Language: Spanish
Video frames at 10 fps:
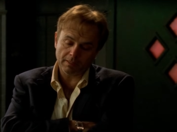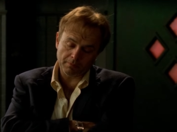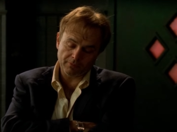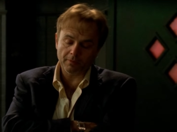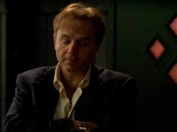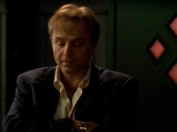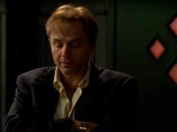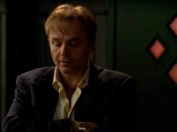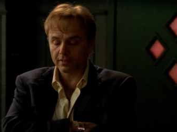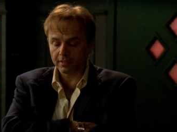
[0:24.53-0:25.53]
Tiene un
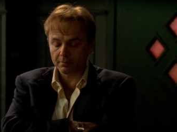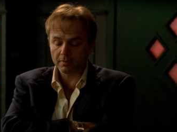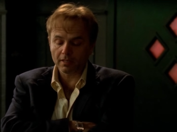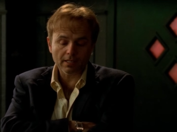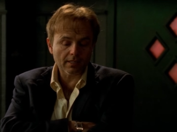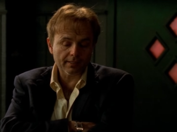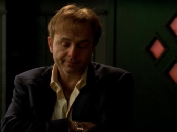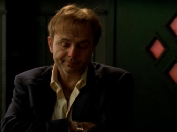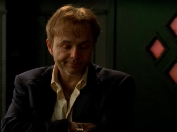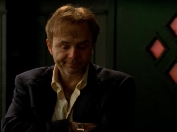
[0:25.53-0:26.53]
poco de todo lo que
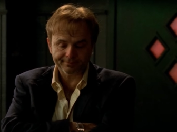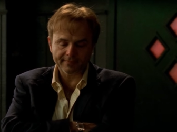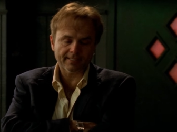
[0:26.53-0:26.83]
amamos de Los